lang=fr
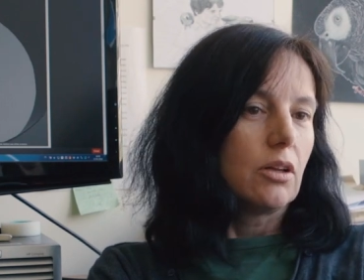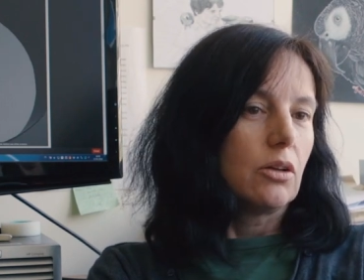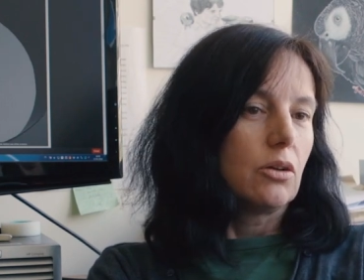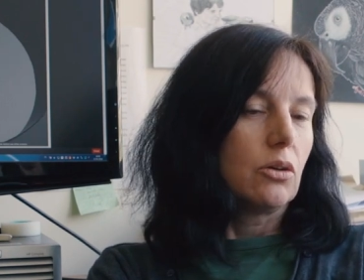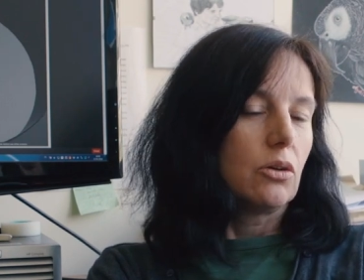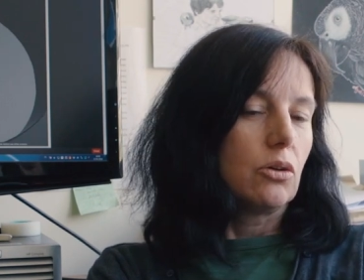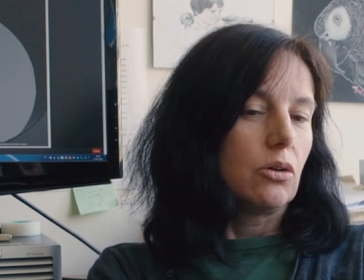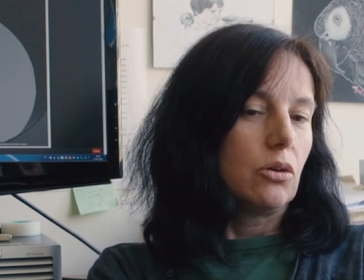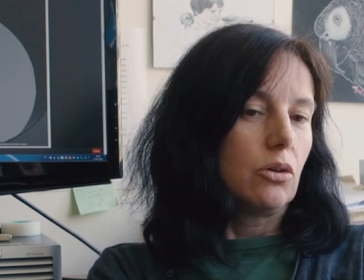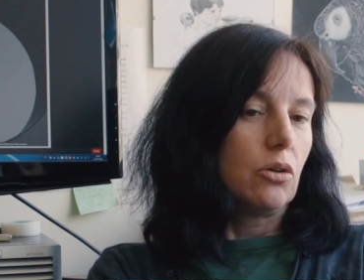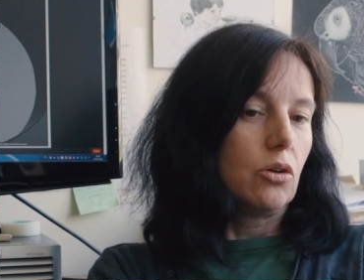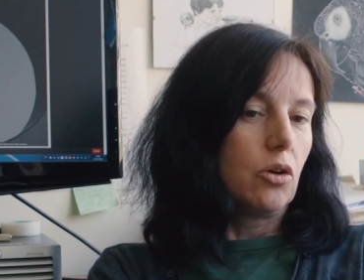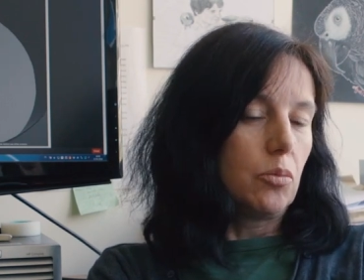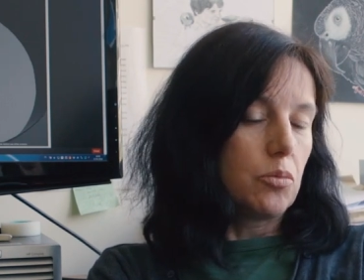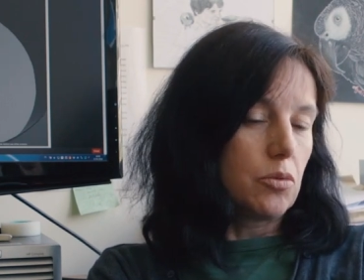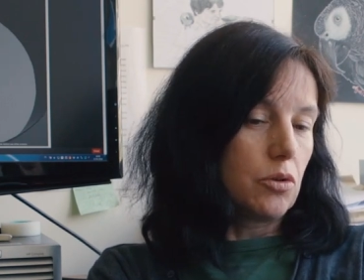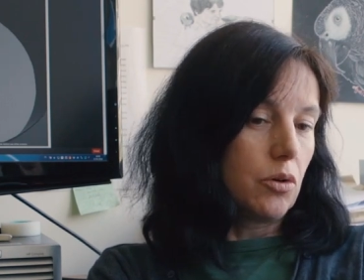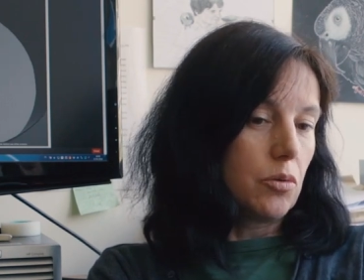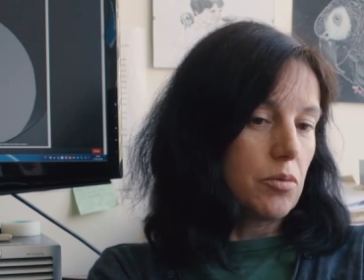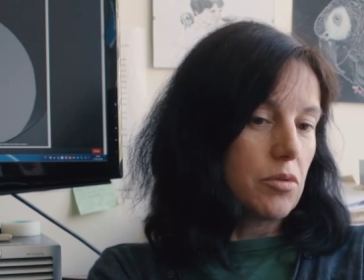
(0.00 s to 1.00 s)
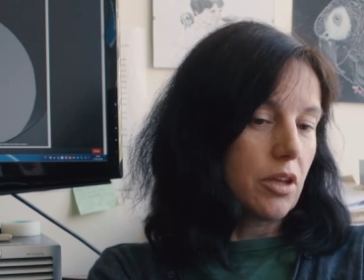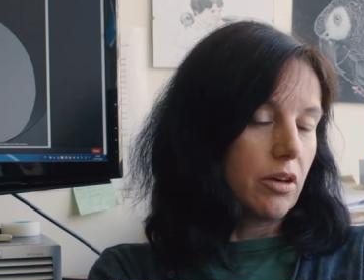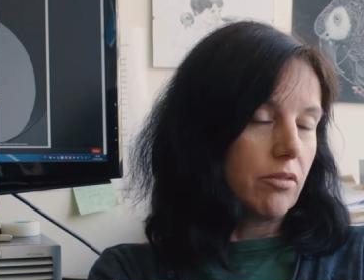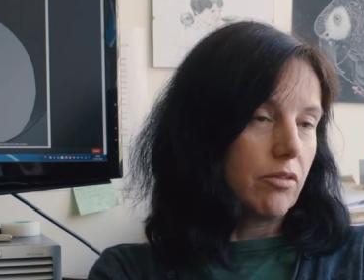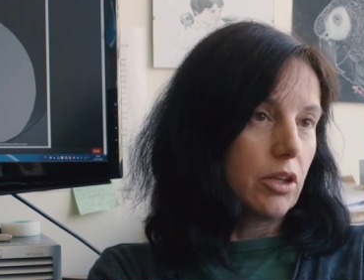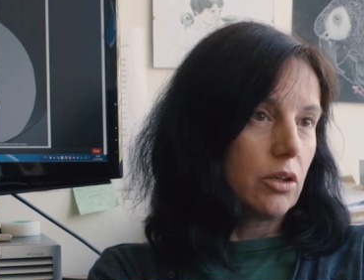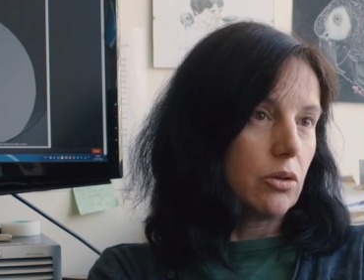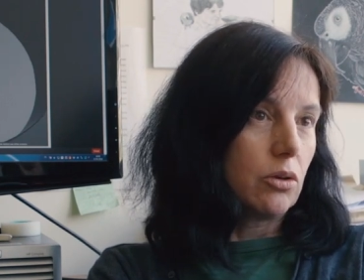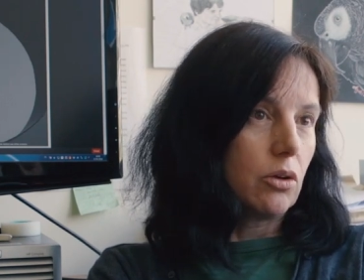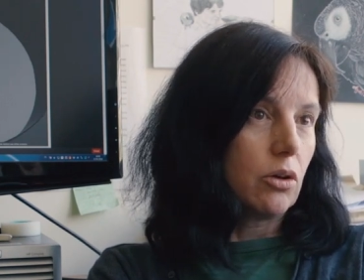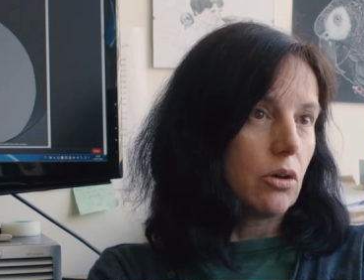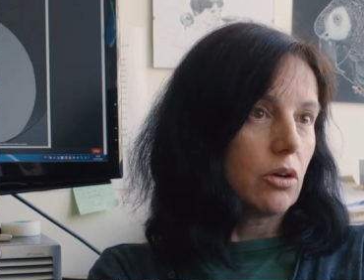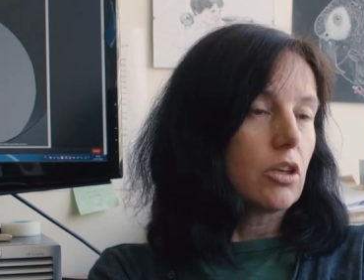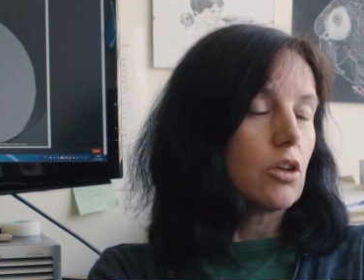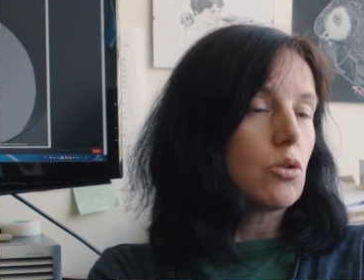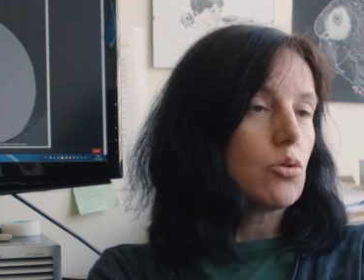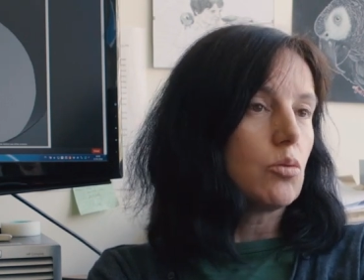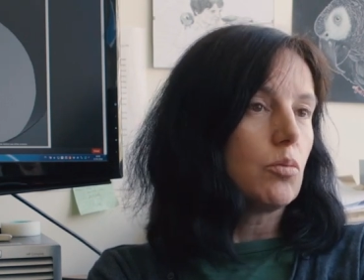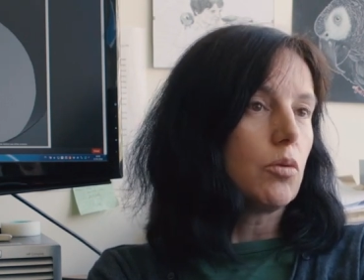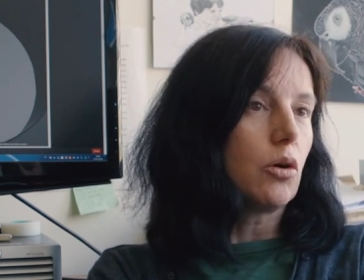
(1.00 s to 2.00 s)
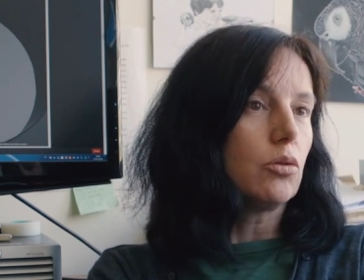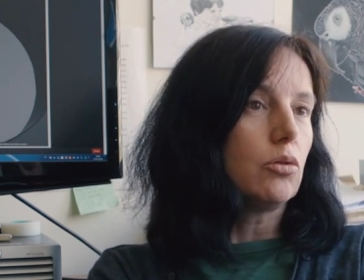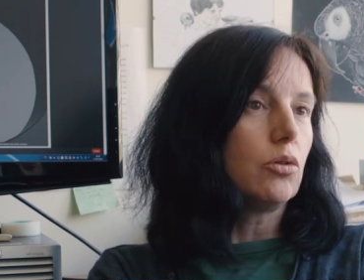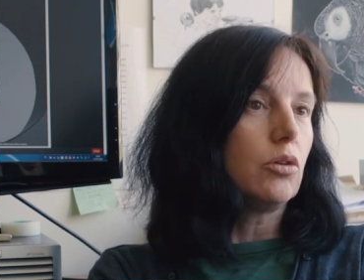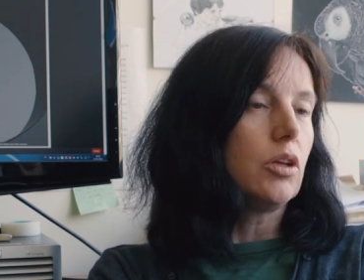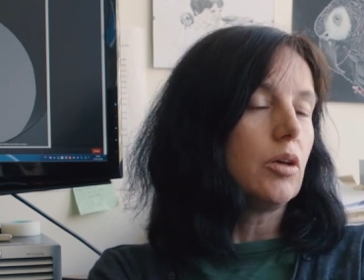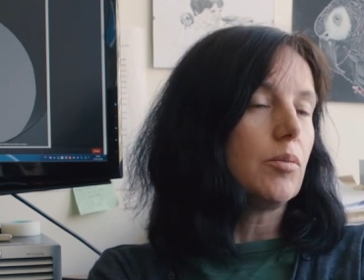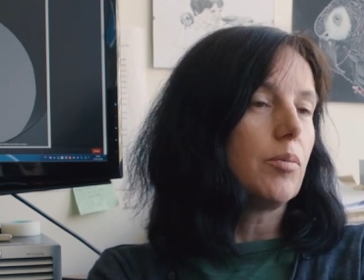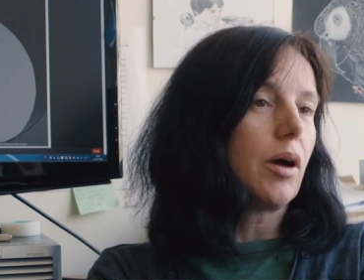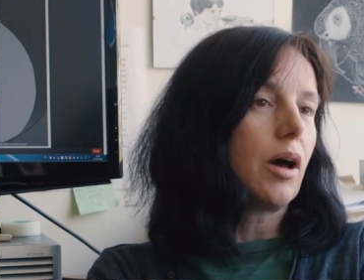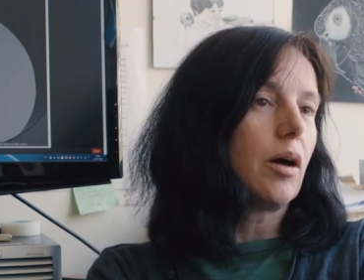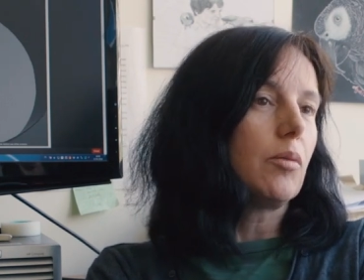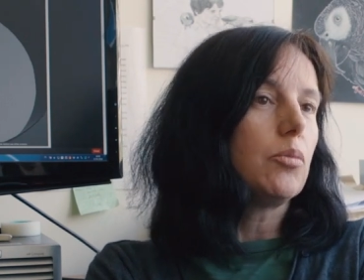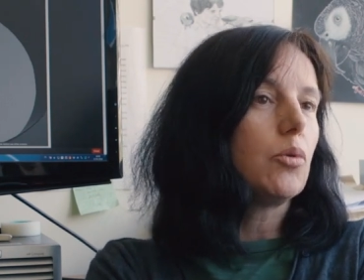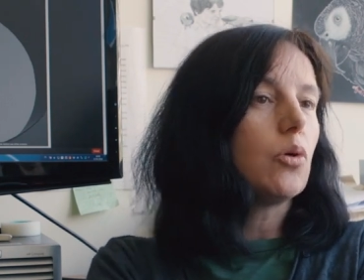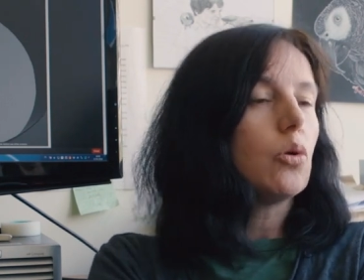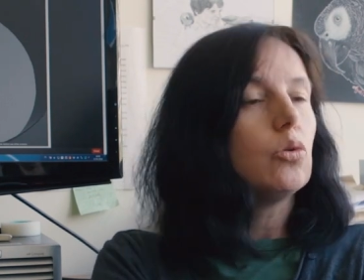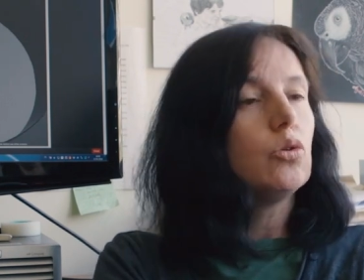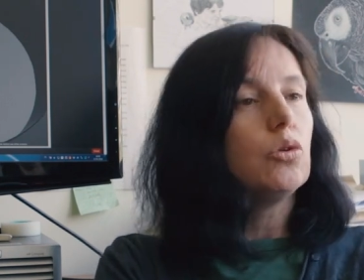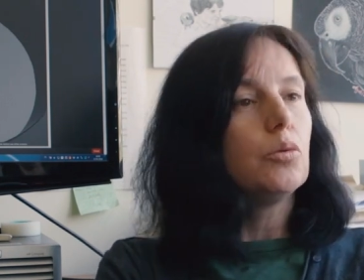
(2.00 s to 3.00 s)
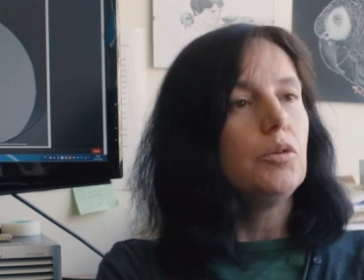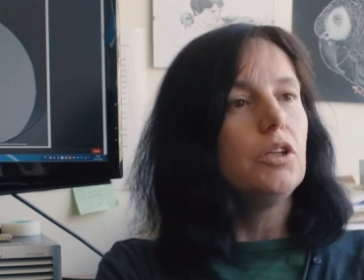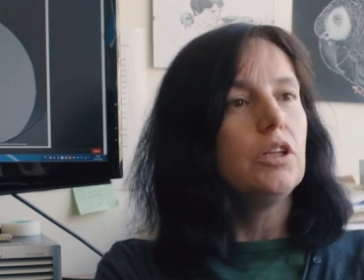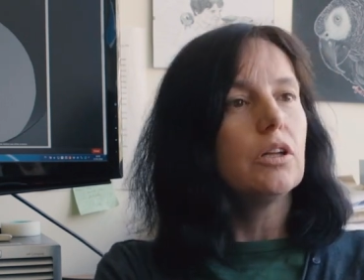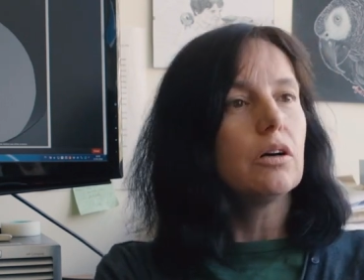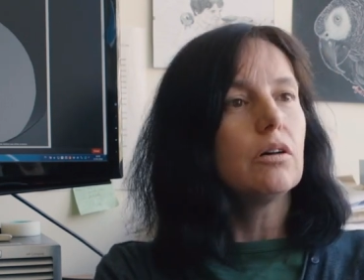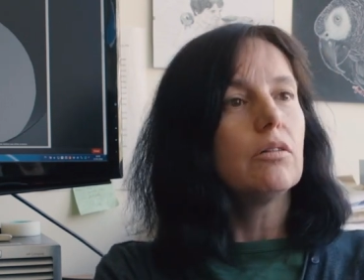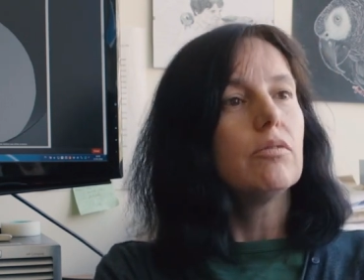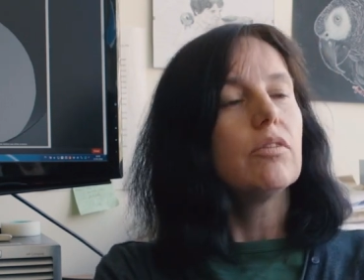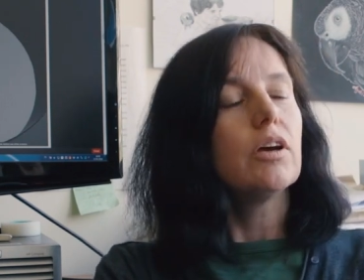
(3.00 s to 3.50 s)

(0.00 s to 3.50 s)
euh, l'observateur qui est subordonné par rapport au dominant